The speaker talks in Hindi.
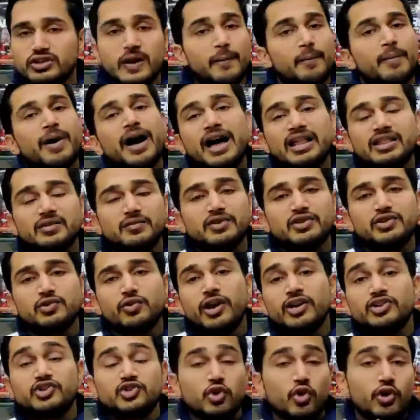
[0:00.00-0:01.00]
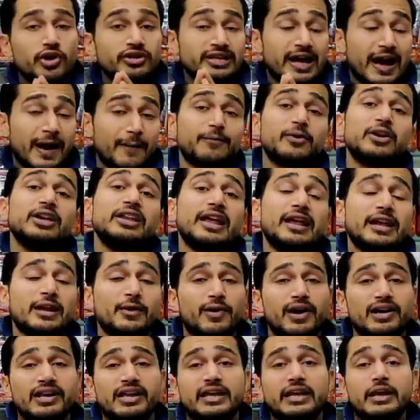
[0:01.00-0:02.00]
इसके बाद भी जो है चॉइस आपकी
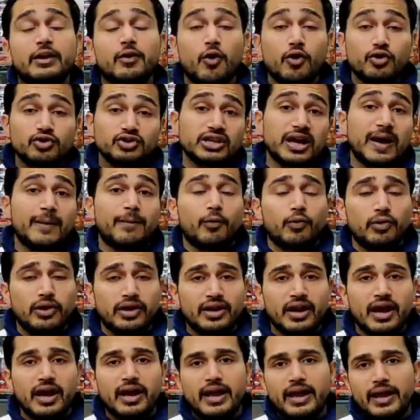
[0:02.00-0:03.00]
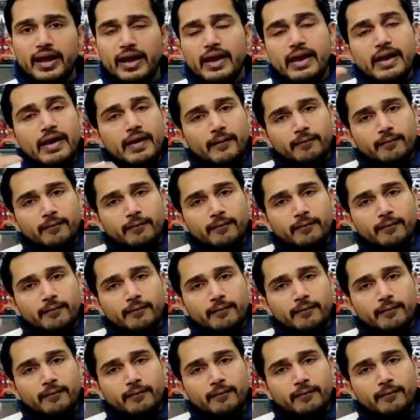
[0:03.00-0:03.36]
रहने वाली है कि कौन सा आपको लेना है